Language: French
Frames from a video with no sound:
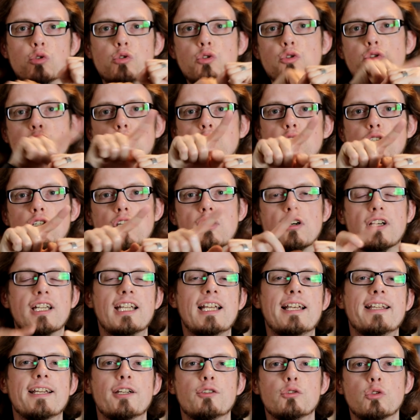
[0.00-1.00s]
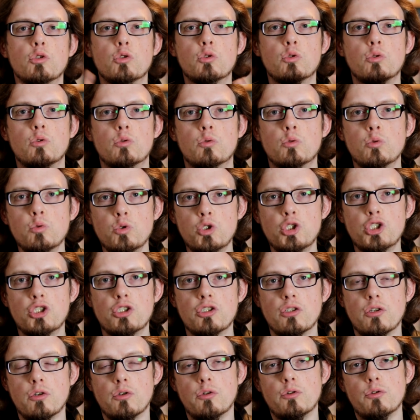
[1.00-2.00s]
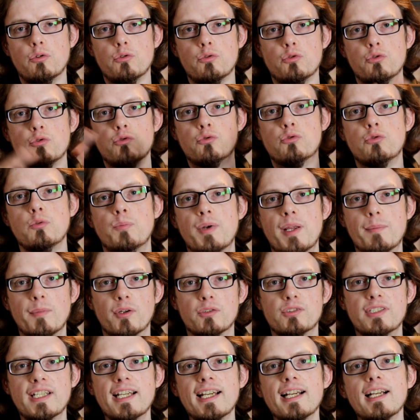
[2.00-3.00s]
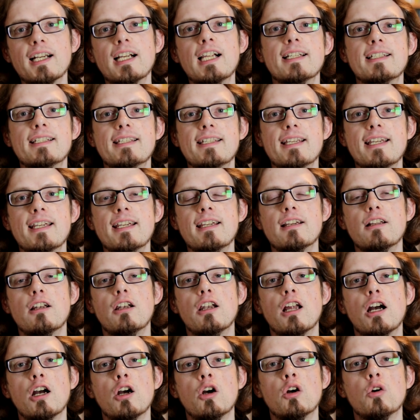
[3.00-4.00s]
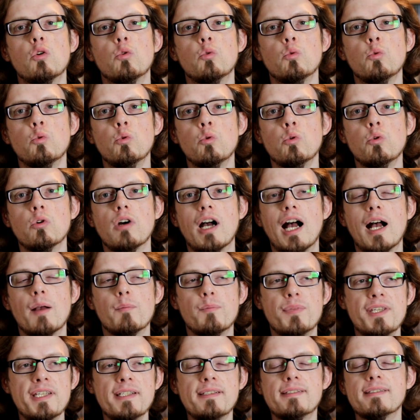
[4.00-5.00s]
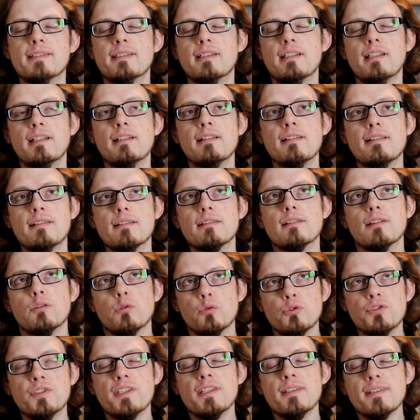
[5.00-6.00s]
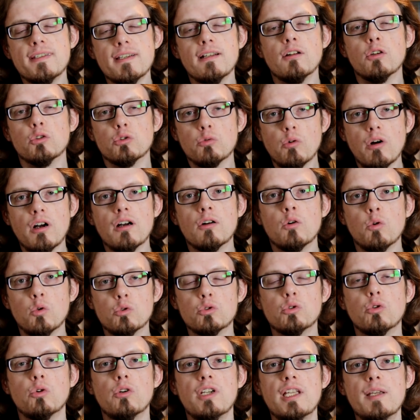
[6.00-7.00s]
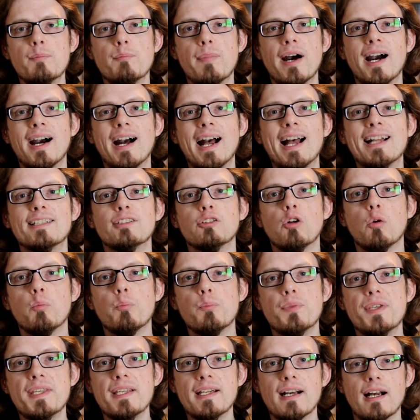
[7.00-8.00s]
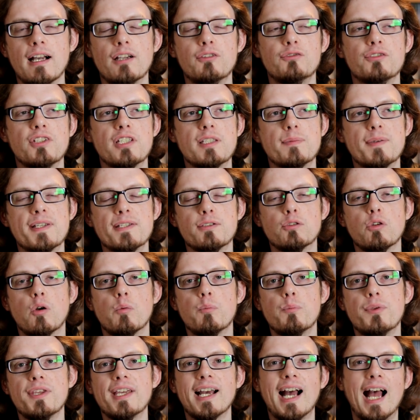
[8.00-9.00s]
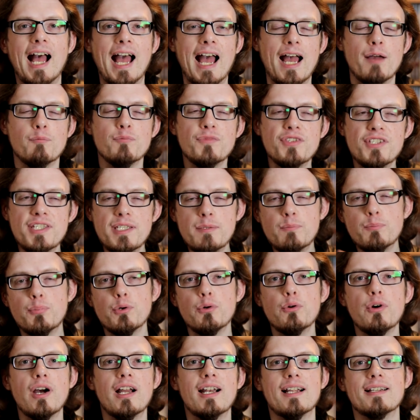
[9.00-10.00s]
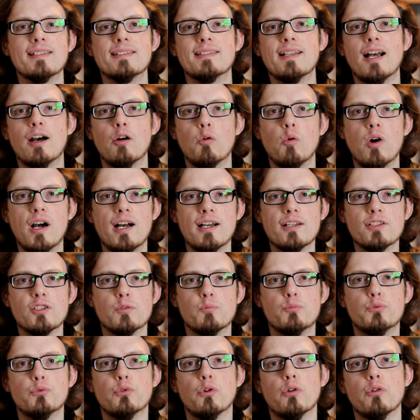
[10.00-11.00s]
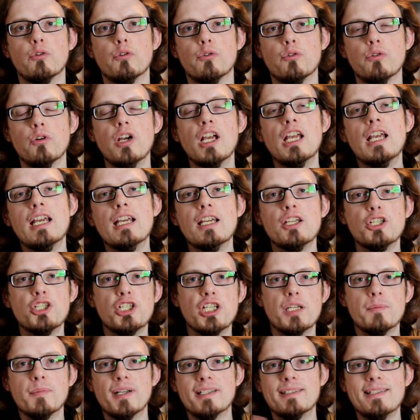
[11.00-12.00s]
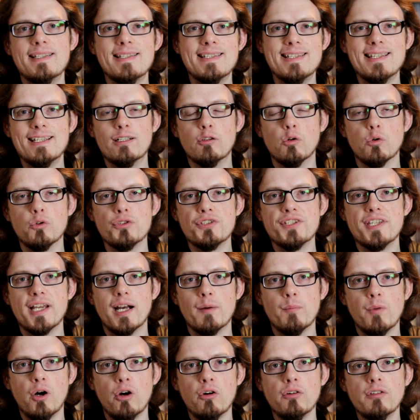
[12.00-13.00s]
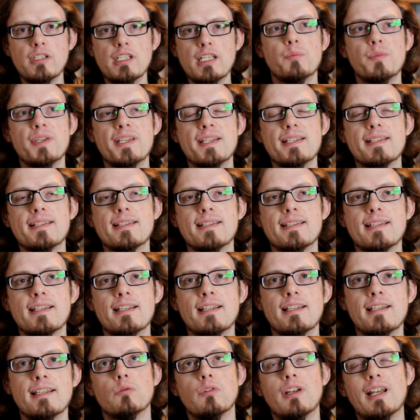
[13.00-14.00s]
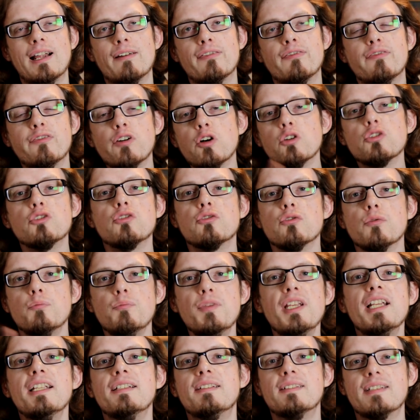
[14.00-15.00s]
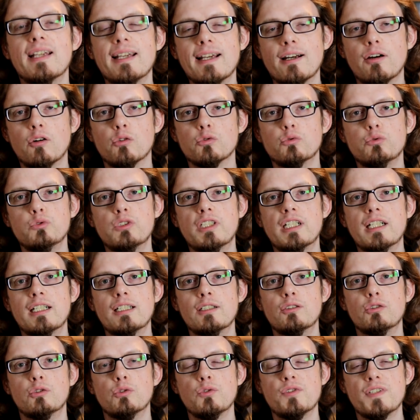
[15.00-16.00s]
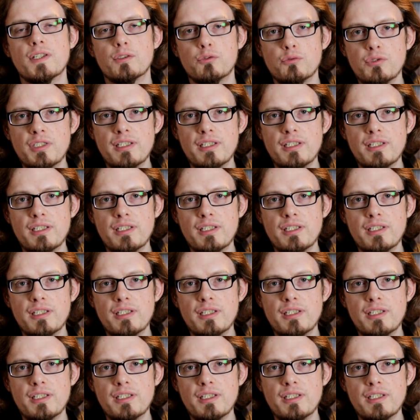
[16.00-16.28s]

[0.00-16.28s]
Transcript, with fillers: de ce cœur, il y a une couche euh, supplémentaire qui est là où habite et aussi c'est l'endroit contrôlé par un empire, hein, une espèce d'empire un petit peu à la Star Wars pour euh, schématiser grossièrement, mais c'est la force militaire en tout cas de cet